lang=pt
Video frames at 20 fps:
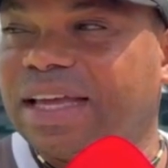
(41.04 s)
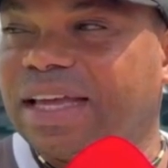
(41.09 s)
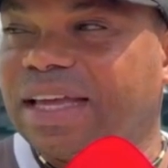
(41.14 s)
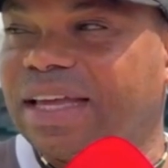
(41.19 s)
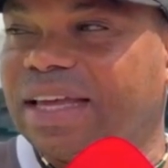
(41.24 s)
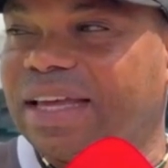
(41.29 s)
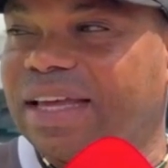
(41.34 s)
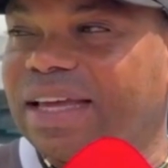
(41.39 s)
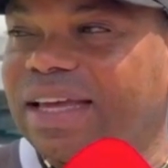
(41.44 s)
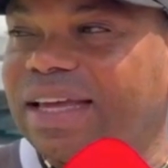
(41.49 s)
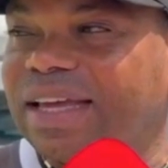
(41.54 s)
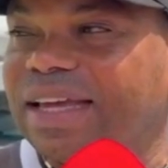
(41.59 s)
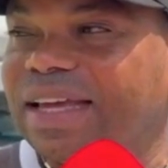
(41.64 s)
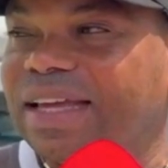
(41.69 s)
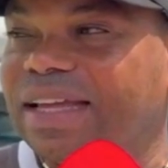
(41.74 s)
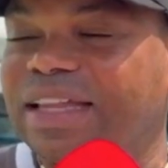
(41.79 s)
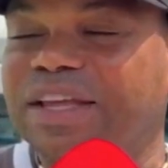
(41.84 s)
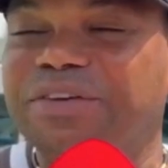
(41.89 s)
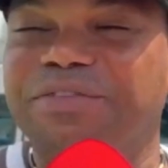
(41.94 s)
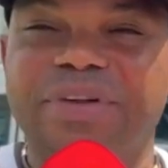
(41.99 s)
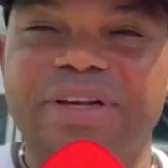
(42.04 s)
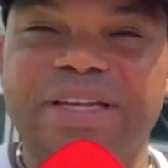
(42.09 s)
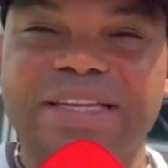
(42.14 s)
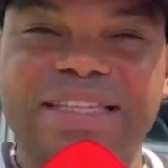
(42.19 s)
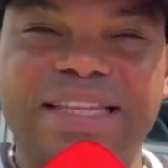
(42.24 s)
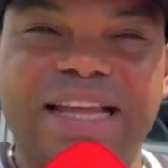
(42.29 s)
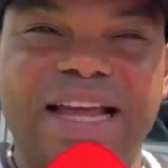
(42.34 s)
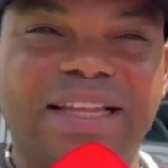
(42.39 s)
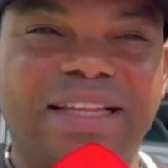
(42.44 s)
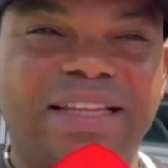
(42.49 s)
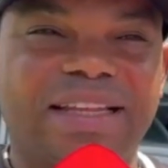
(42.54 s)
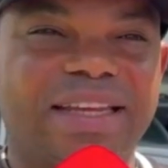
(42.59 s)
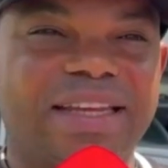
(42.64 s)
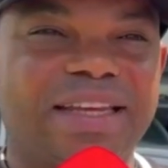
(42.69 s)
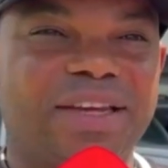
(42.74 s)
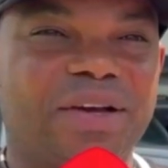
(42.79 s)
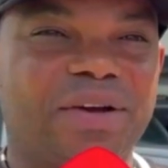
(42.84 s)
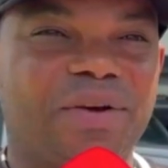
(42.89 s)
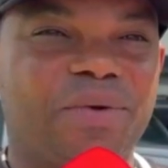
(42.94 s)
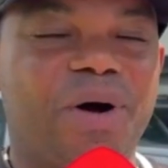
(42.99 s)
É, ter felicidade,
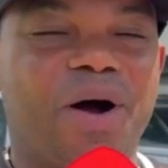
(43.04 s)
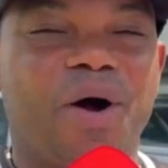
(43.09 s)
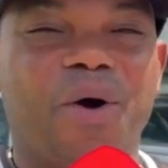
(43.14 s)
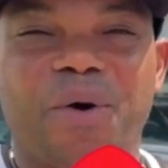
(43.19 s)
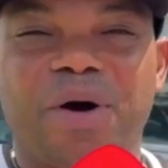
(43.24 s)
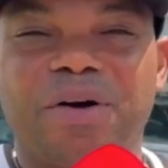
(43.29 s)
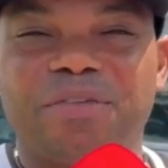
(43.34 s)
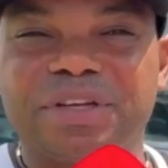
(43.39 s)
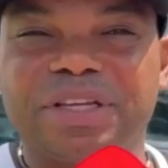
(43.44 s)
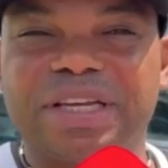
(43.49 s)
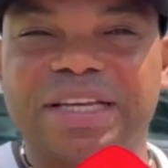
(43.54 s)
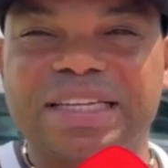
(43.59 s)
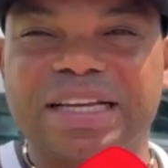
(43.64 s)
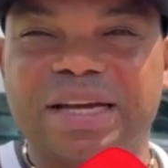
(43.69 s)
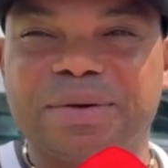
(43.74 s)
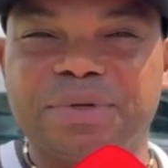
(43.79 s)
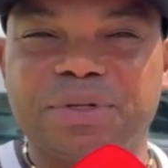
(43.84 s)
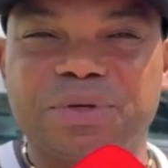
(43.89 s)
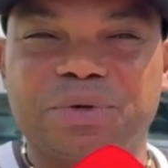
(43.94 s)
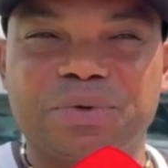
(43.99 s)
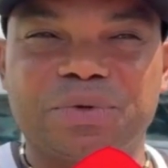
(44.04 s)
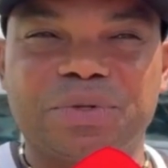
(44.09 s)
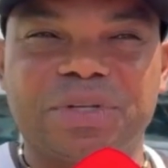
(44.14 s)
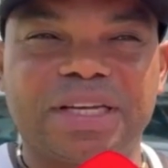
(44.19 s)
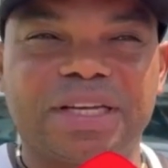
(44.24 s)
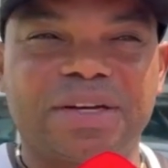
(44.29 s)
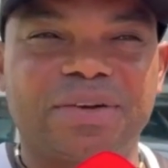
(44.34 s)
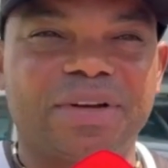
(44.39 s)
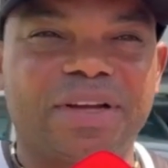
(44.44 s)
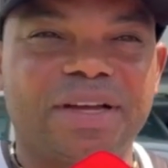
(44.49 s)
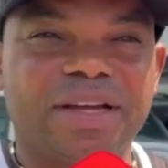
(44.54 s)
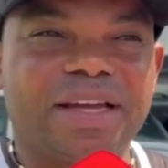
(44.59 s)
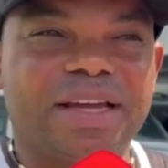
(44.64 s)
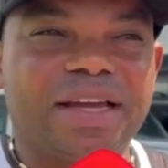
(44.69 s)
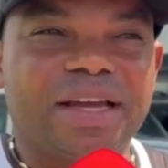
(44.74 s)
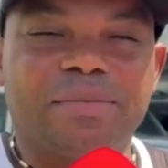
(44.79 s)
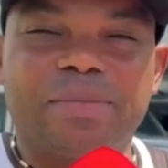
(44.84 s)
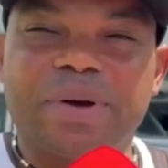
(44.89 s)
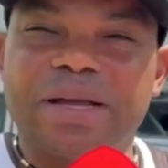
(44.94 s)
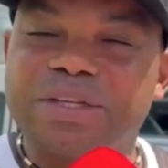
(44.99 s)
ter uma honra vestir essa camisa do Cruzeiro.
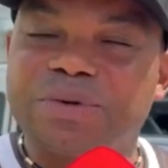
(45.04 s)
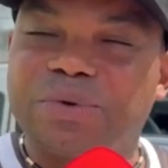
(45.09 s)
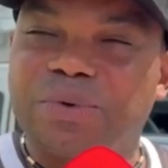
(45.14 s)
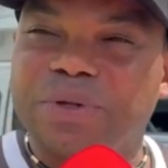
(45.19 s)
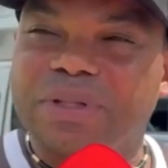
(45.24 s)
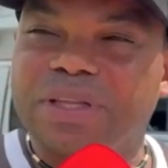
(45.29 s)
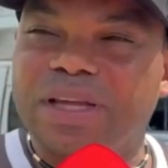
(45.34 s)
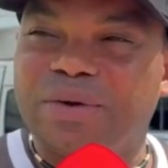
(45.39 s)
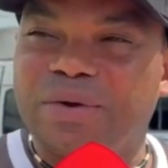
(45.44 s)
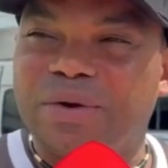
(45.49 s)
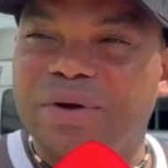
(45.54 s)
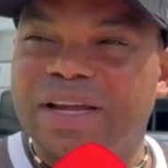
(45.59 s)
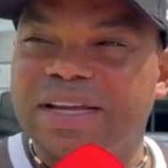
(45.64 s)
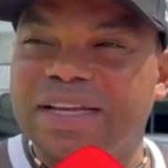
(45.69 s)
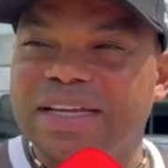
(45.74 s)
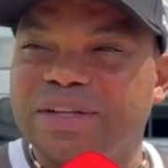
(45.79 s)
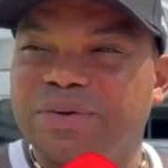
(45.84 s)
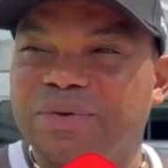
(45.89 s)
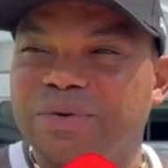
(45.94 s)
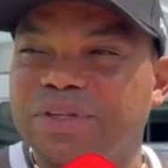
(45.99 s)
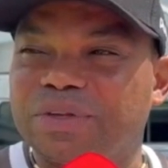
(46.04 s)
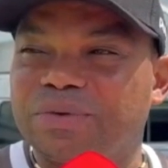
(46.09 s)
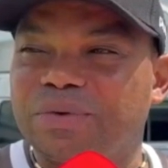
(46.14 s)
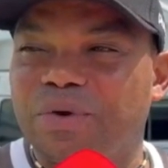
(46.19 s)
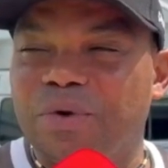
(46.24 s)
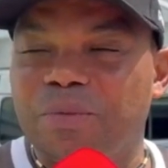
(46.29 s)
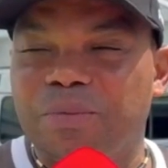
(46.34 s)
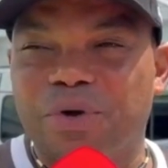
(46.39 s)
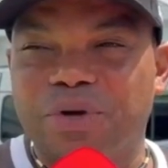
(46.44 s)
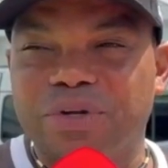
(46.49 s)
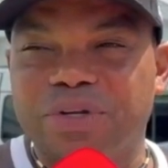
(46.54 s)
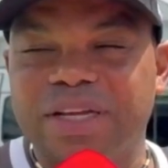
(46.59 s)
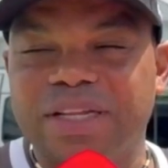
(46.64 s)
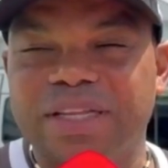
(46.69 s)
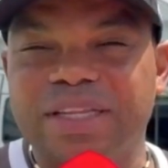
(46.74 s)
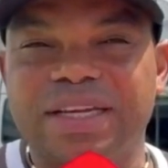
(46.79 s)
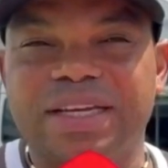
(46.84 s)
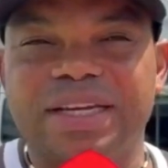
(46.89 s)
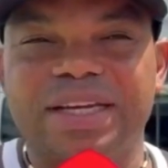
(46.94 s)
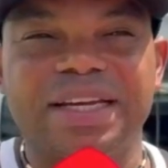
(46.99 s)
Mas enquanto agora a gente continua com o
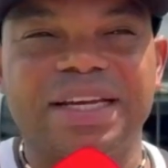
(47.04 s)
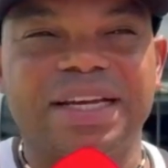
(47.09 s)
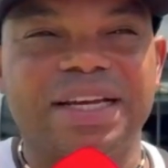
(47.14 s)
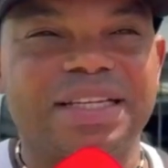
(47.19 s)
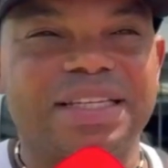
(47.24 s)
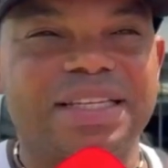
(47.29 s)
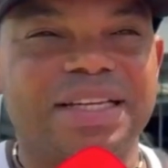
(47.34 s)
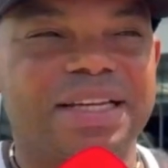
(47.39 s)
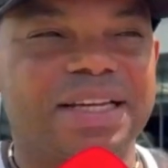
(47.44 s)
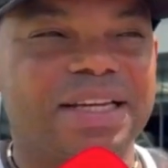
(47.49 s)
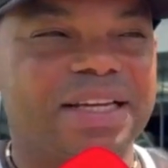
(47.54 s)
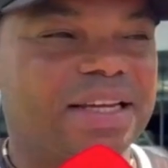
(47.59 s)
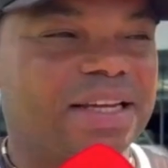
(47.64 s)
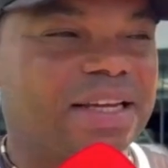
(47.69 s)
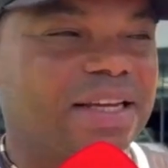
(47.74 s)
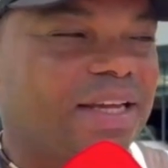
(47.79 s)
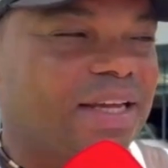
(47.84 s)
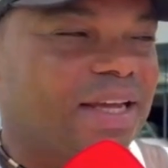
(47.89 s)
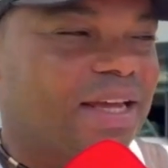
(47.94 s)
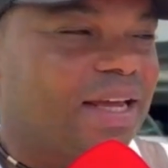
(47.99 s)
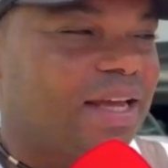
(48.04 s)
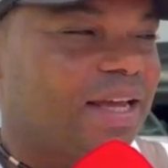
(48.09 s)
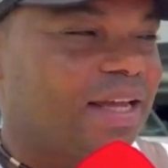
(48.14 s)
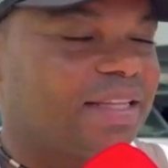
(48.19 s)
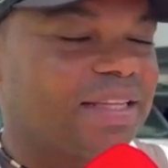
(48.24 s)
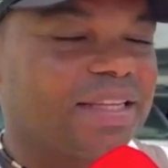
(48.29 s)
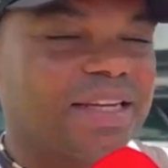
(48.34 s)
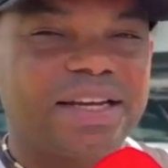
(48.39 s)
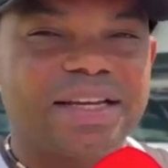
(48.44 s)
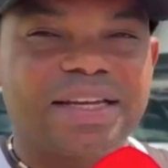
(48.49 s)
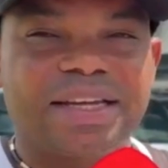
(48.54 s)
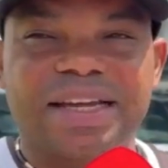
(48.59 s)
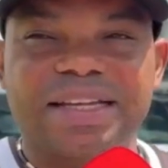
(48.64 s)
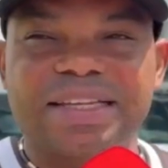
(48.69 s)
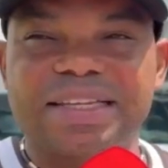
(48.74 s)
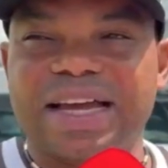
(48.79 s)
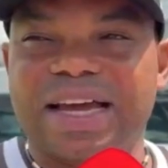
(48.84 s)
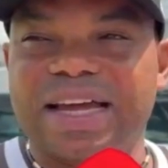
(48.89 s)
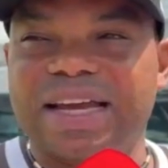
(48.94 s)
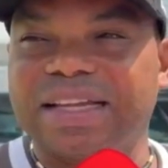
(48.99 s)
projeto de criança, né? É, tirando
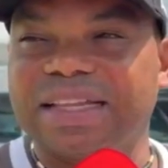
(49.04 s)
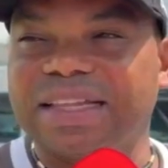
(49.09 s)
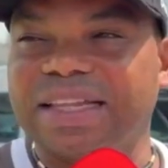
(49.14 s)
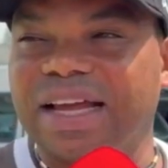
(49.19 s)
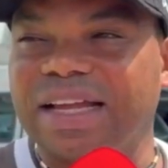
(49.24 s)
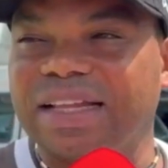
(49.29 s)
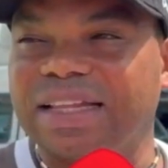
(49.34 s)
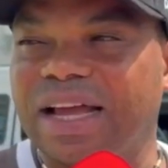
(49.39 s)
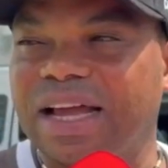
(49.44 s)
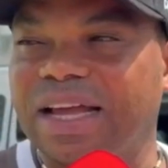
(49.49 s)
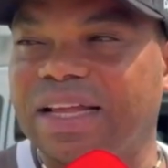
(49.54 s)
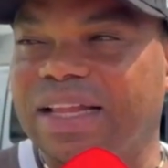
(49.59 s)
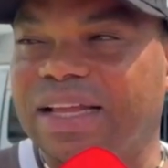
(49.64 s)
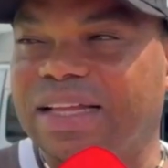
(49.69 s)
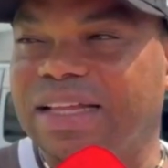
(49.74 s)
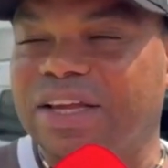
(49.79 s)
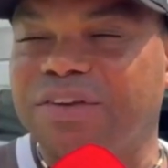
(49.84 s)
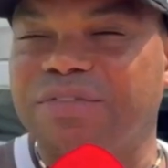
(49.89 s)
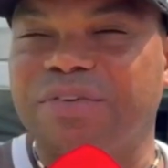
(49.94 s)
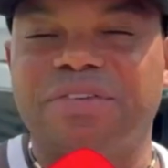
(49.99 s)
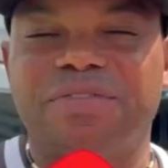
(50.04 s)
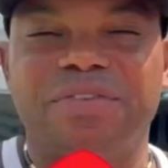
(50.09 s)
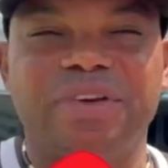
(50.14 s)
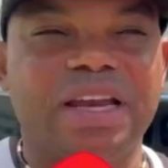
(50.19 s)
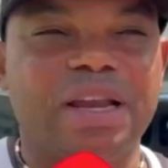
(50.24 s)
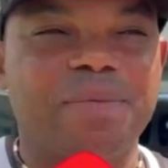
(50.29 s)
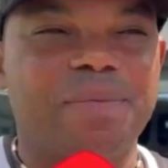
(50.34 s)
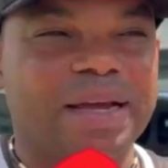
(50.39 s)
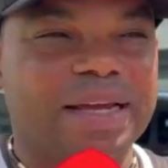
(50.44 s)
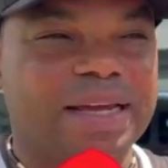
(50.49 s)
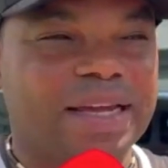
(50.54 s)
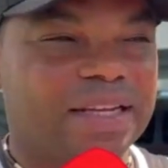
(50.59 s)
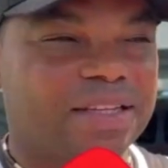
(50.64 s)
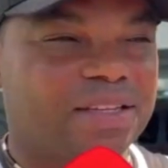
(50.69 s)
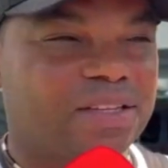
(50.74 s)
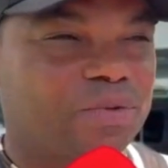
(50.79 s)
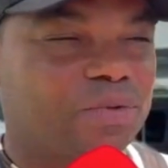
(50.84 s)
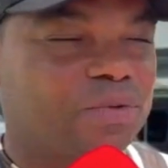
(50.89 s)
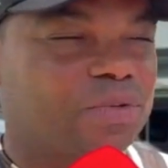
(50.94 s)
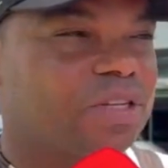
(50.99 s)
crianças carentes da, da, da, das favelas para que
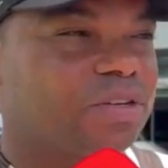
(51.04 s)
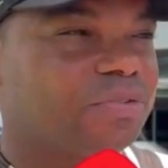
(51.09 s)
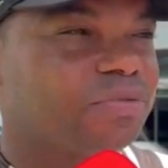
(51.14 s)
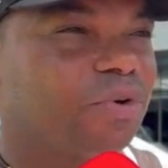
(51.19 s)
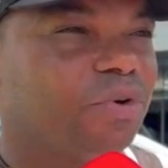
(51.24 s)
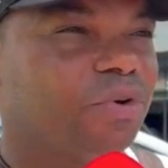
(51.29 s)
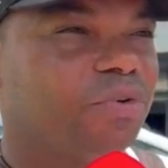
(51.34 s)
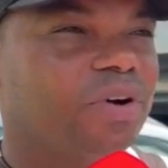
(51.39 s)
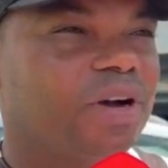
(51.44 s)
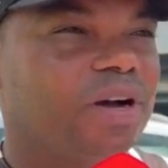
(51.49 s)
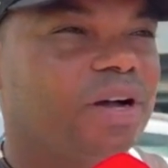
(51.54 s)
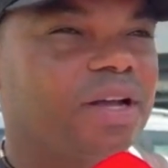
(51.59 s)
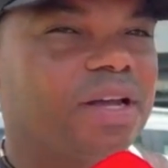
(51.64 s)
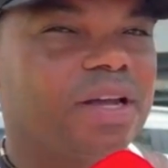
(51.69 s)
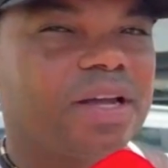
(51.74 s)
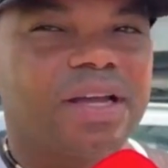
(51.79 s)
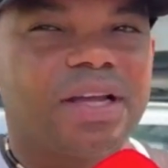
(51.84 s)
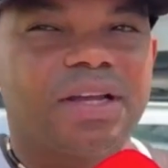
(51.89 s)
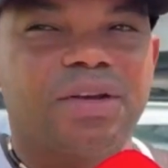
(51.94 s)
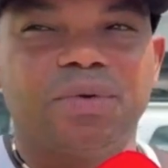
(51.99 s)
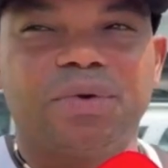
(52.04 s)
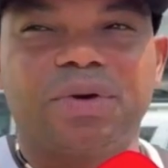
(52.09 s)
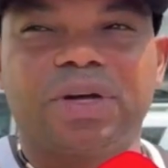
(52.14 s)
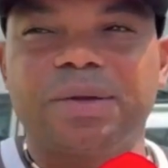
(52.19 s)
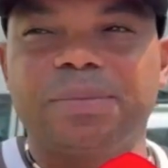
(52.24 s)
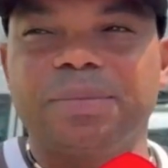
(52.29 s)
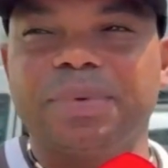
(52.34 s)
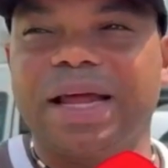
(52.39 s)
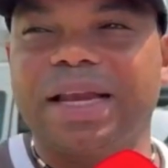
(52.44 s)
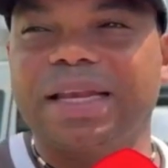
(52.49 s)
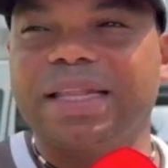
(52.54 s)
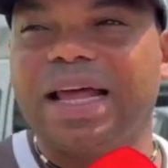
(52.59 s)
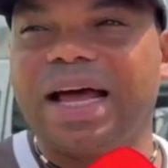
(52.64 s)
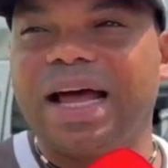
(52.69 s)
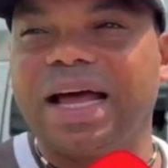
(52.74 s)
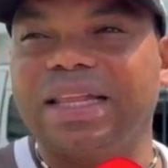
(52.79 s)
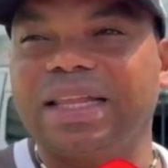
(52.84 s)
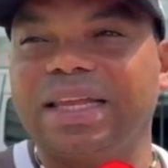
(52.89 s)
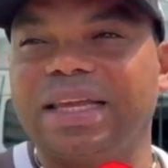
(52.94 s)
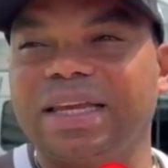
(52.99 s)
elas não se envolvam em
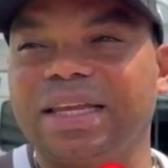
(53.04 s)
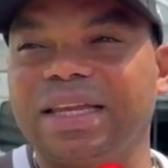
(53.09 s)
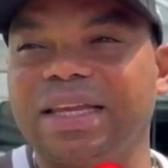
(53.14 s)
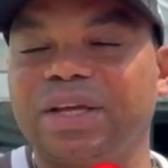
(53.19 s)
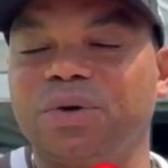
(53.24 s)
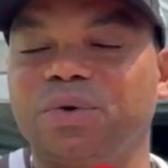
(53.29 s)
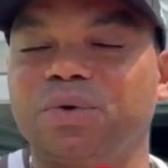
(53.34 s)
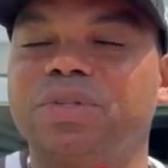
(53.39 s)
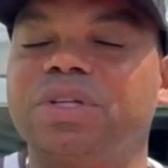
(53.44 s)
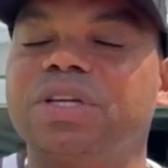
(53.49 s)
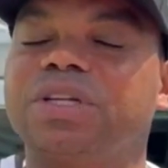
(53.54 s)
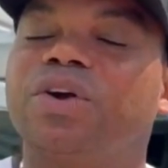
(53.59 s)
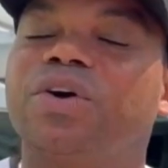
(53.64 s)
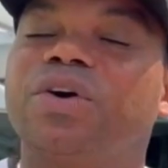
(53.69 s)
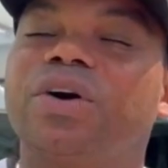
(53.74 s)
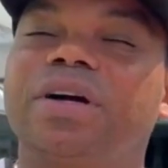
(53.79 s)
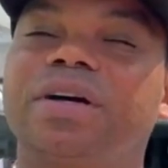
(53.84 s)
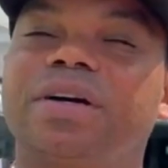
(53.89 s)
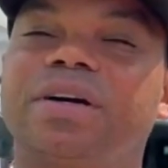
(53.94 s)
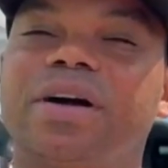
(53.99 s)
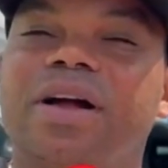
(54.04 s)
criminalidade nem, nem uso de droga.